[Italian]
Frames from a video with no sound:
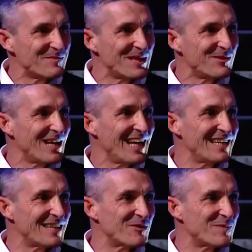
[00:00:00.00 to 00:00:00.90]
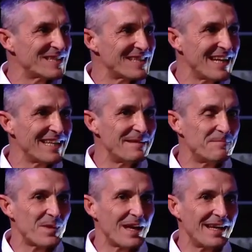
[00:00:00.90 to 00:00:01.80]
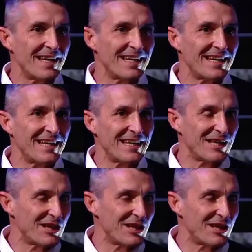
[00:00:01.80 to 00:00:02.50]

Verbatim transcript: di guida online, come sai, eh,